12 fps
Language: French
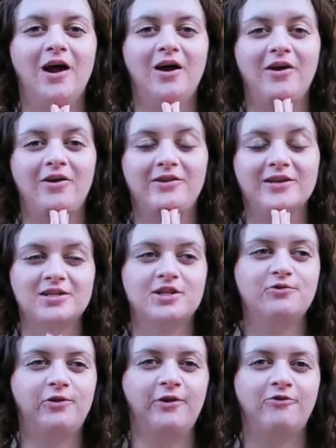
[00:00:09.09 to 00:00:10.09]
Euh, déjà,
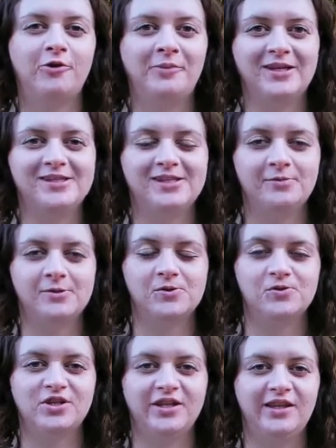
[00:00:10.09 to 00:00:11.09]
je voulais vous remercier parce
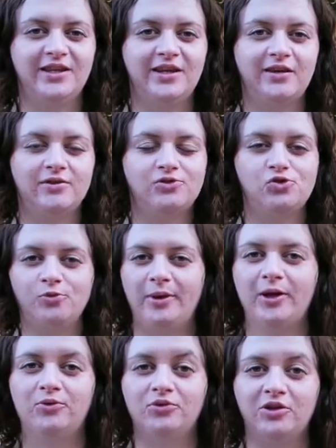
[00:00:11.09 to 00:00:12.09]
que j'ai été euh,
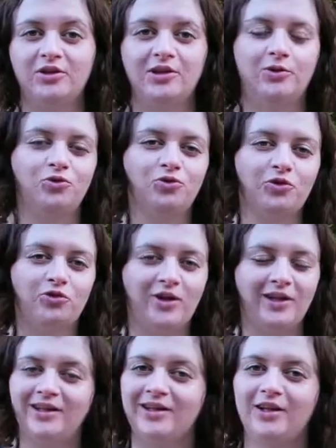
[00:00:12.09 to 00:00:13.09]
super contente des retours sur
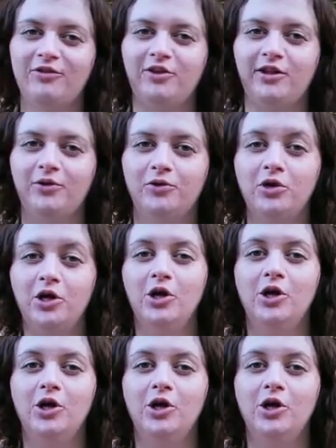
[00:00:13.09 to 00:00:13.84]
la dernière vidéo.